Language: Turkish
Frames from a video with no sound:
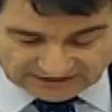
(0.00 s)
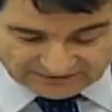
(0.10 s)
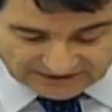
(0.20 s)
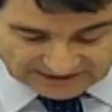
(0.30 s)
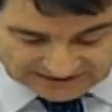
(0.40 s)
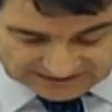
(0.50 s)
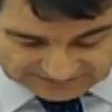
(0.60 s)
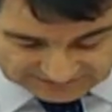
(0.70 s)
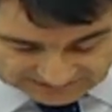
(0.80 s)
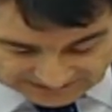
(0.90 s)
vergi
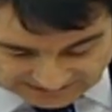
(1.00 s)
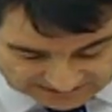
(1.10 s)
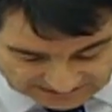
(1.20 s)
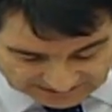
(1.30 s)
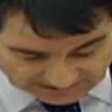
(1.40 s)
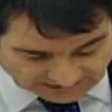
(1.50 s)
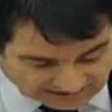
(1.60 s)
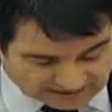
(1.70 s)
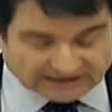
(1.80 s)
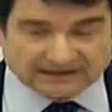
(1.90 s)
kesintilerinin
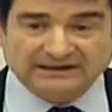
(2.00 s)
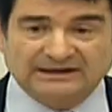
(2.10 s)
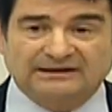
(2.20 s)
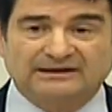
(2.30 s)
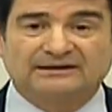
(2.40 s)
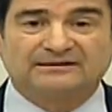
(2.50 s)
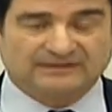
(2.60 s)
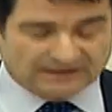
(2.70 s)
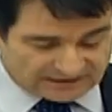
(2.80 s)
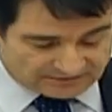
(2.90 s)
iadeleri
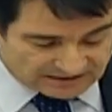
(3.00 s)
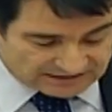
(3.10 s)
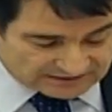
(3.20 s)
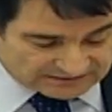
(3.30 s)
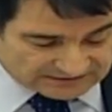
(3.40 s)
sağlanmaktadır.